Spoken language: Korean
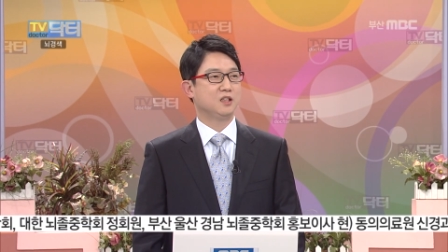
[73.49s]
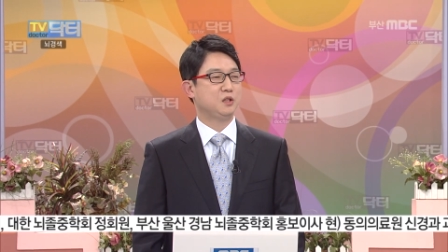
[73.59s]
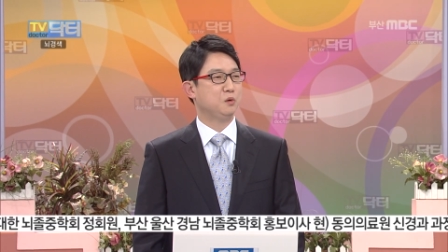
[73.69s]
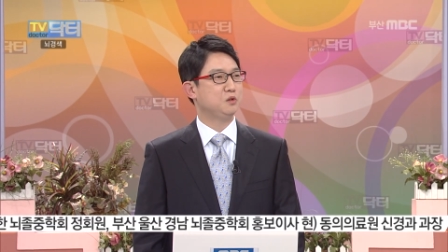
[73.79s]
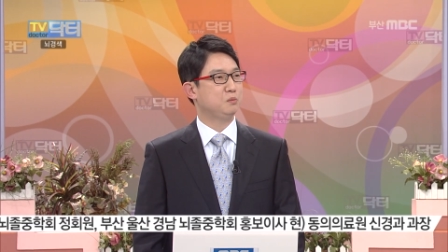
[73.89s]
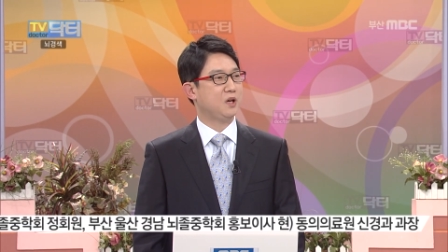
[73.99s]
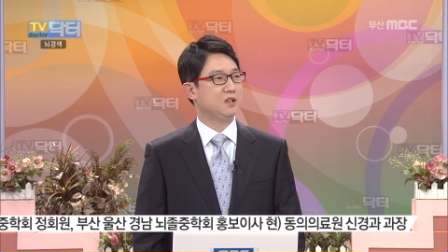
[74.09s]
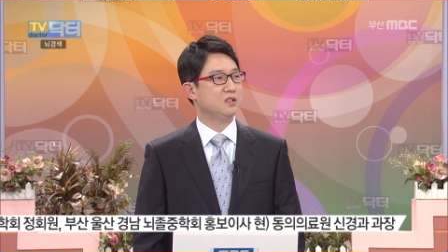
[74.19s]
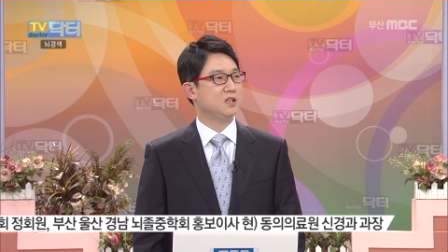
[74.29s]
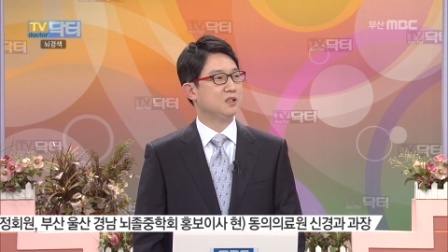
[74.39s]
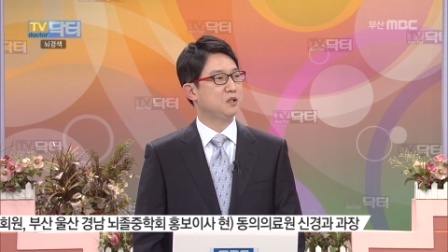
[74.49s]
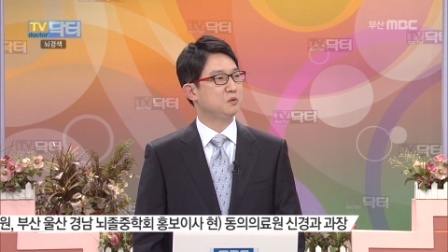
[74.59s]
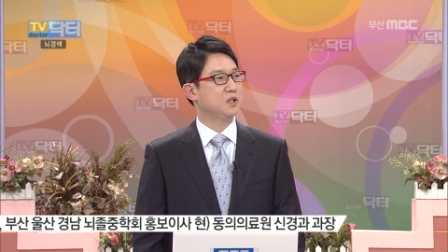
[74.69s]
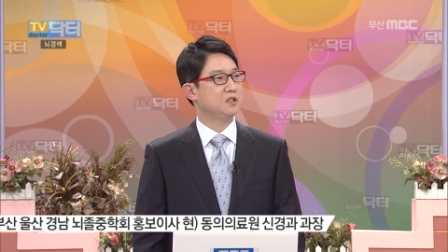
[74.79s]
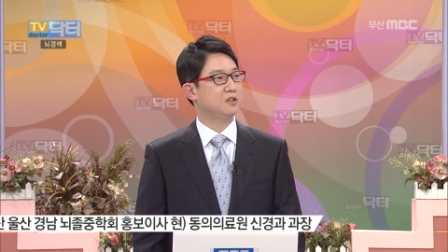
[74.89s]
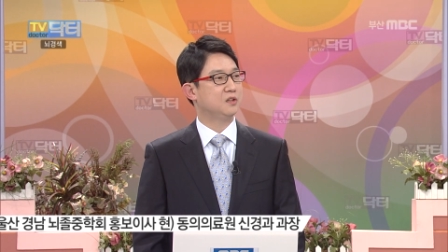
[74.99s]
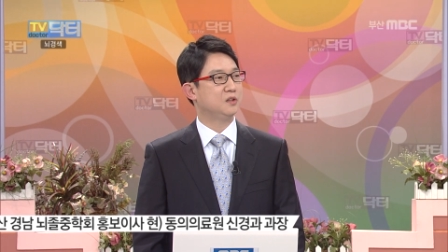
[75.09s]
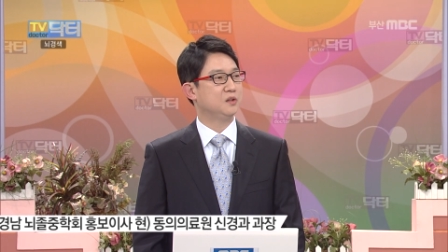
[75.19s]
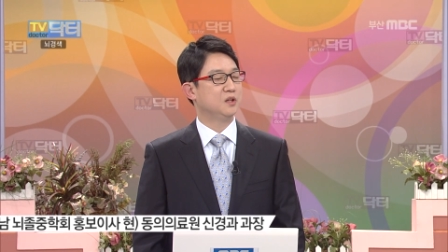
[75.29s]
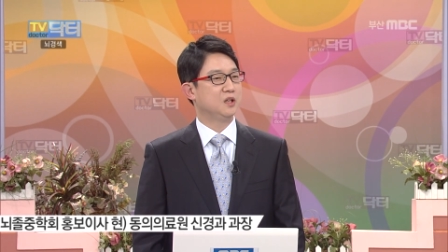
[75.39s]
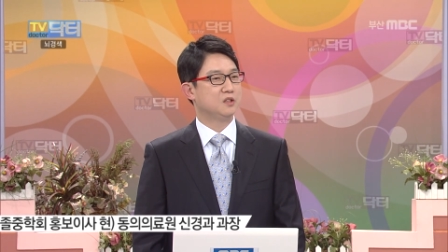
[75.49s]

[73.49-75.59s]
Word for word: 체온을 빼앗기지 않기 위해서